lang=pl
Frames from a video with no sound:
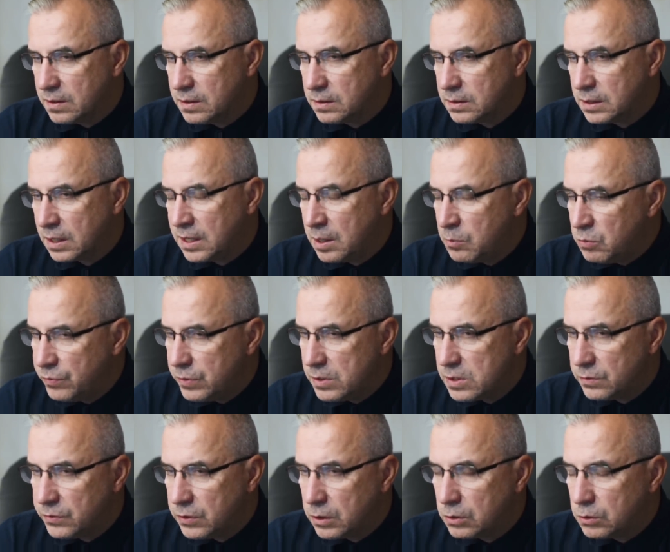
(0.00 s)
Takiemu
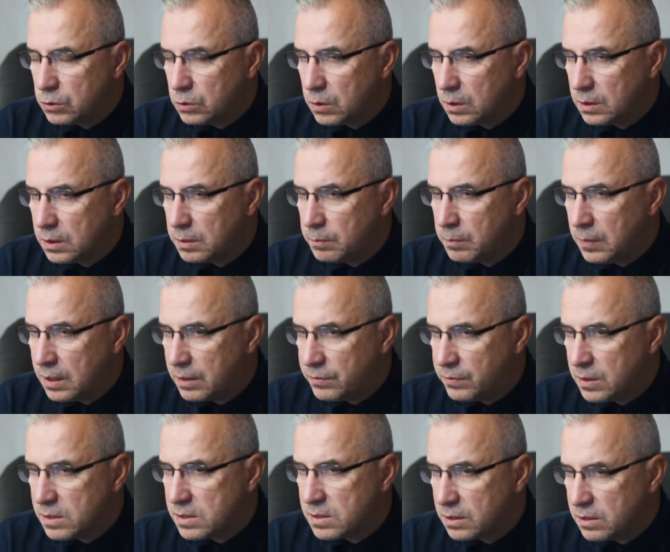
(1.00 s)
widzowi, który ma
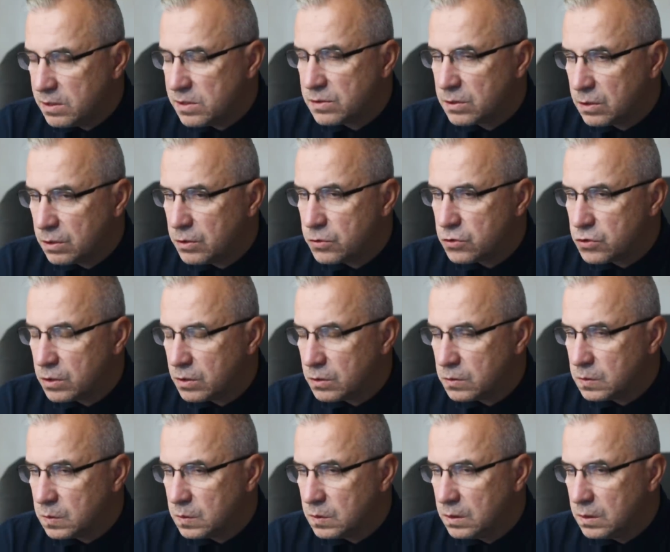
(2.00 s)
wiedzę historyczną